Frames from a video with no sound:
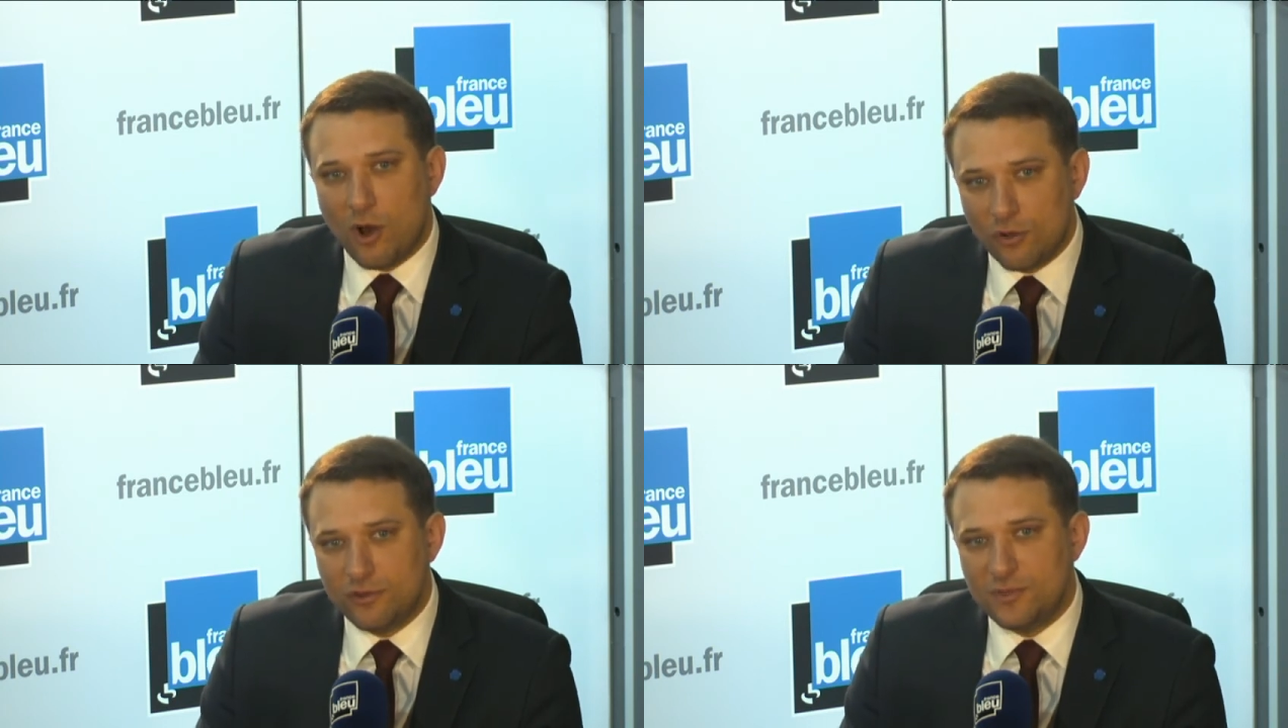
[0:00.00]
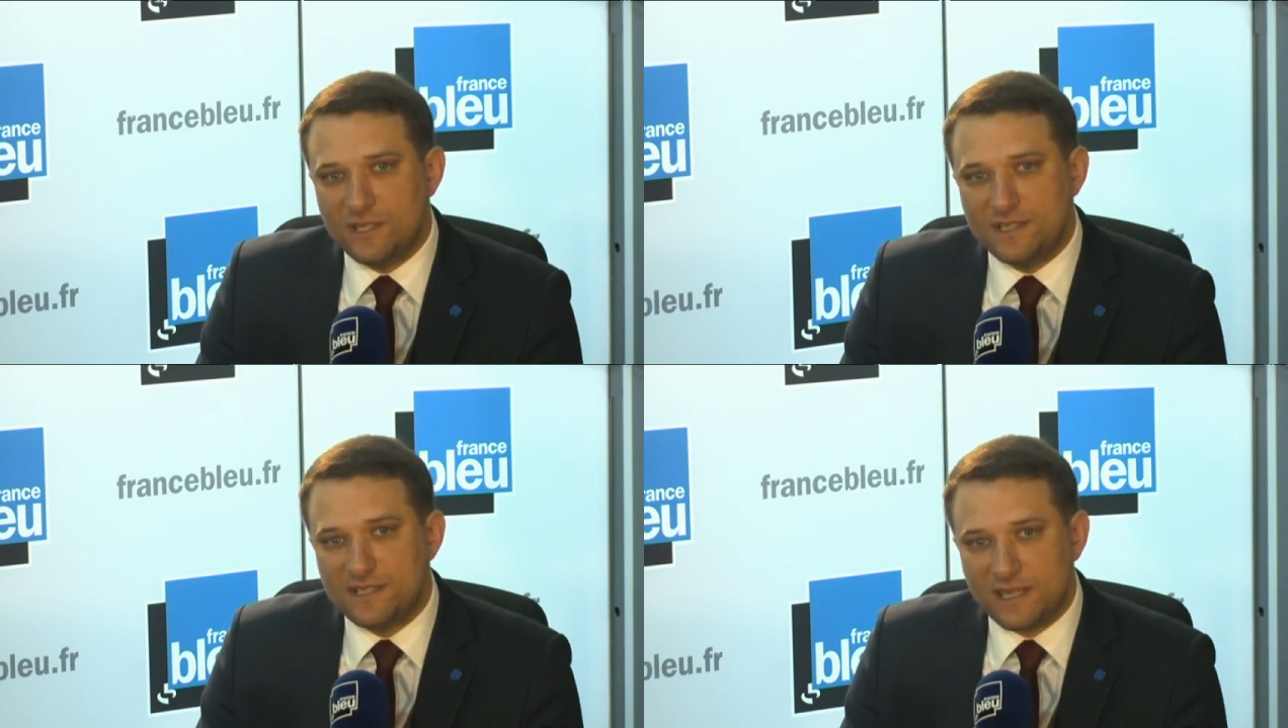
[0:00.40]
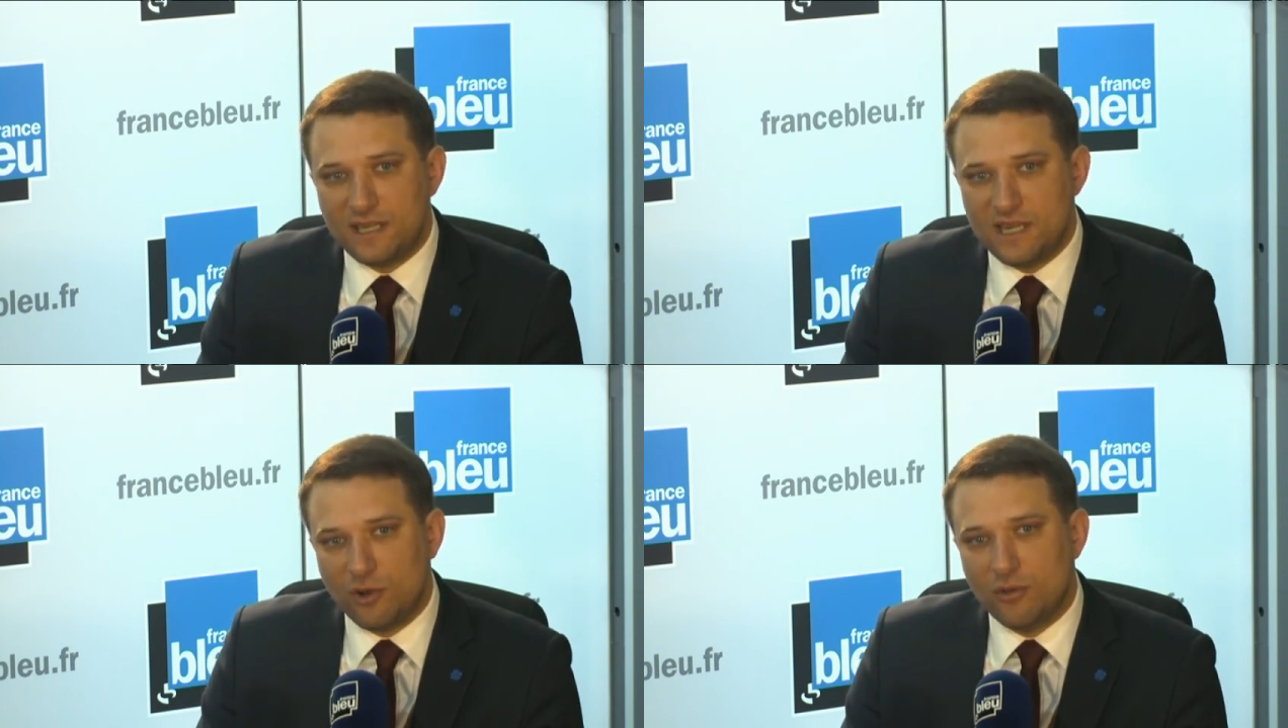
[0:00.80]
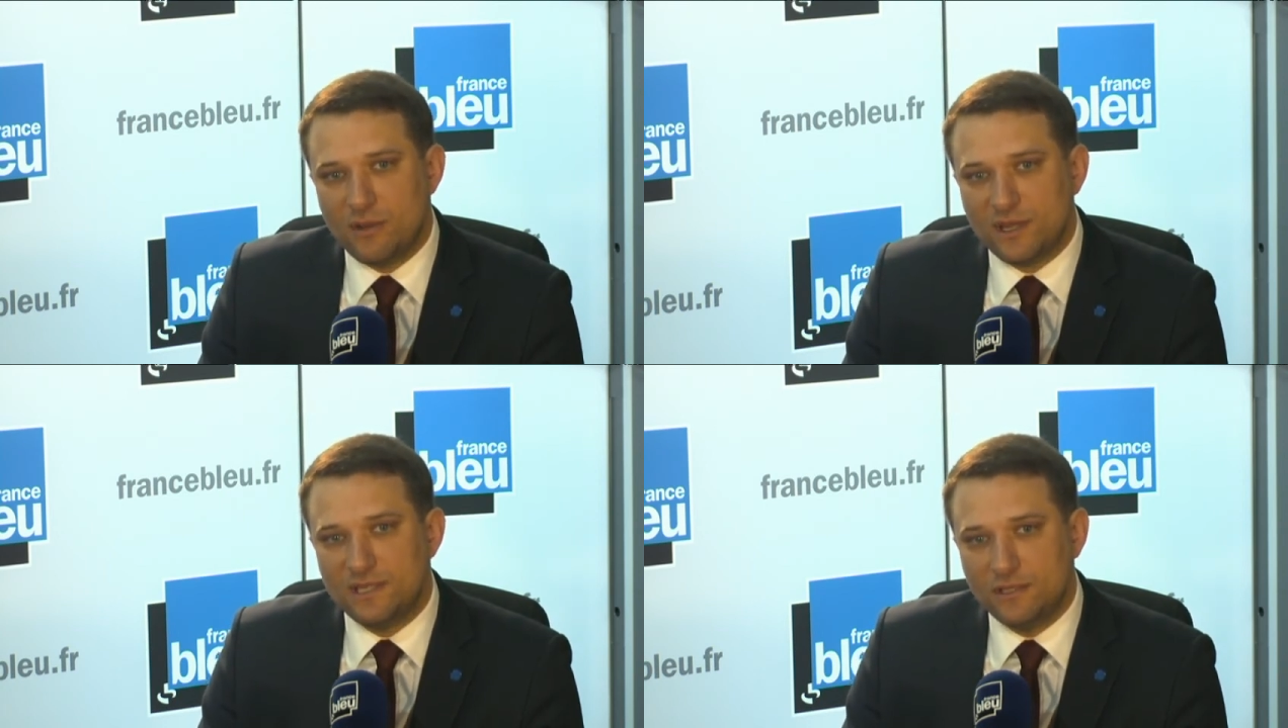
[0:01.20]
en 2017, les
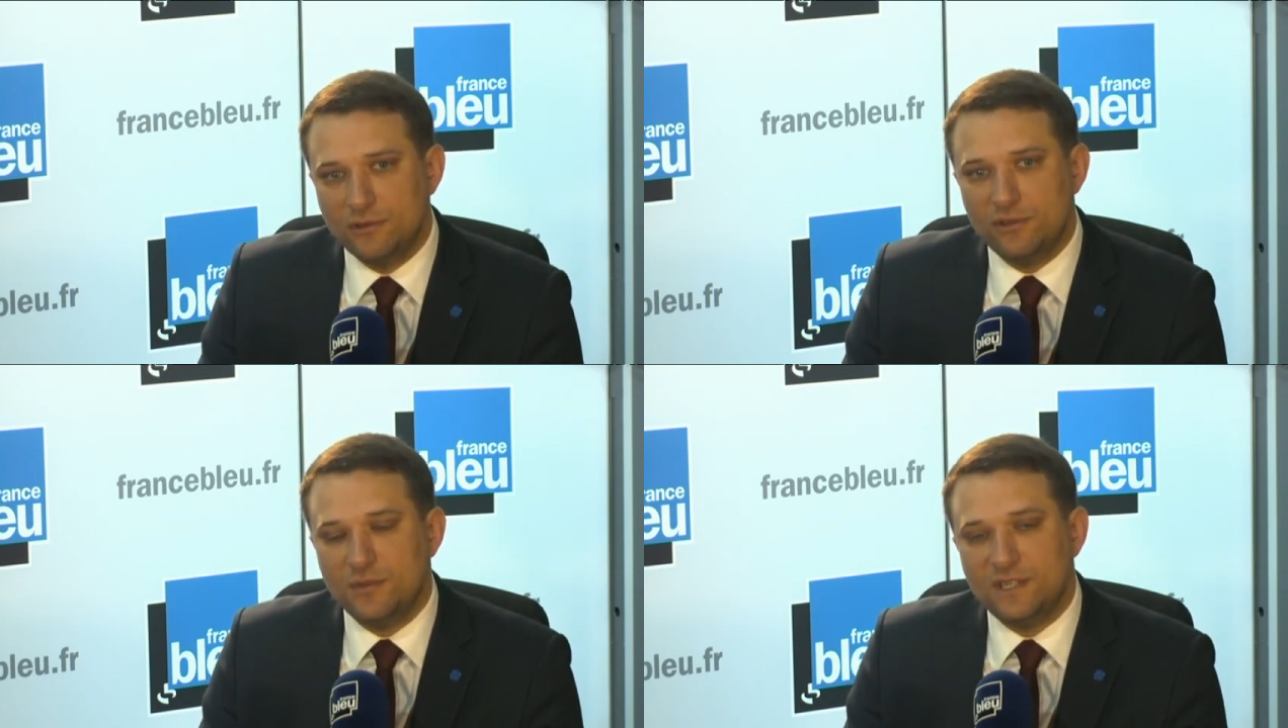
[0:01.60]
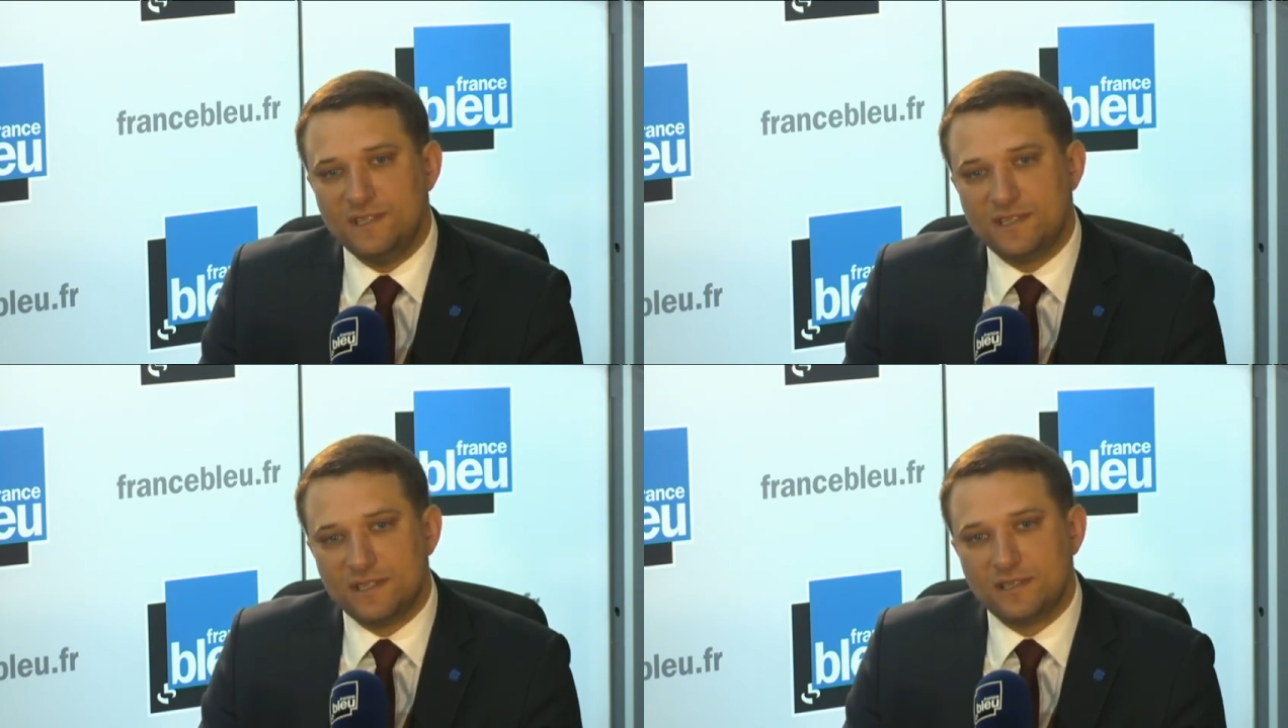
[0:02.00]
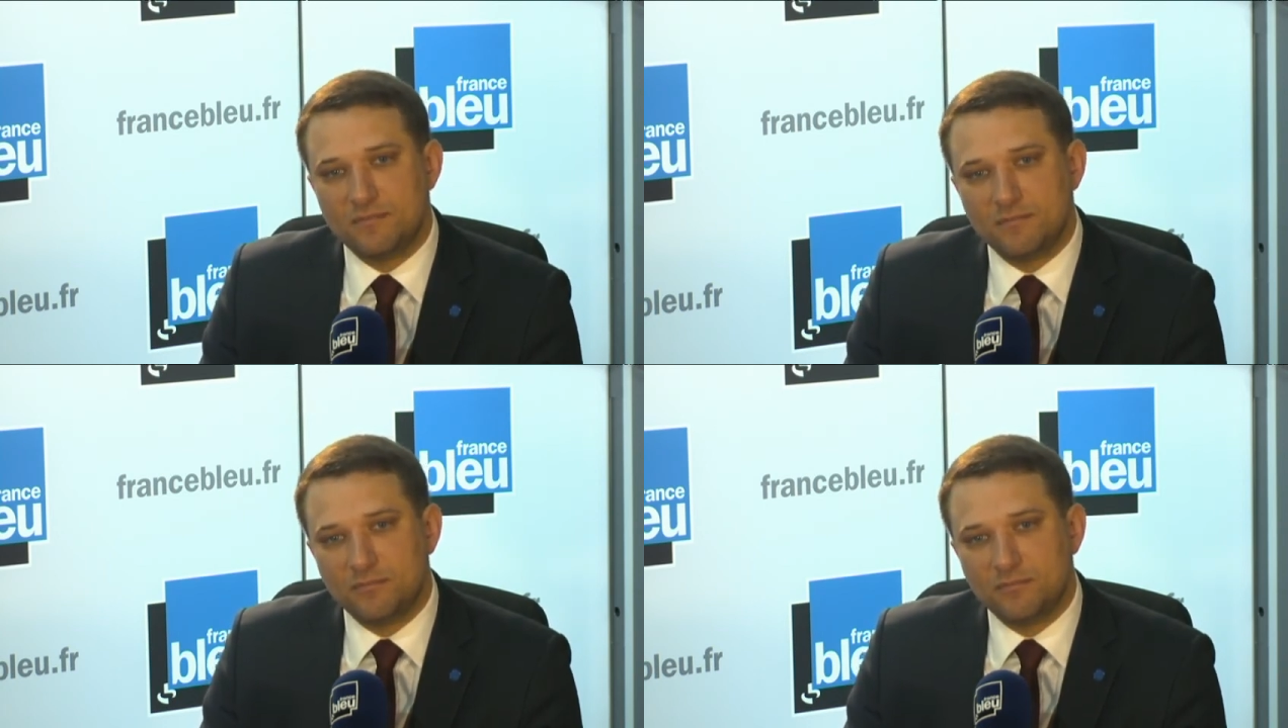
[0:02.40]
problématiques de 2017.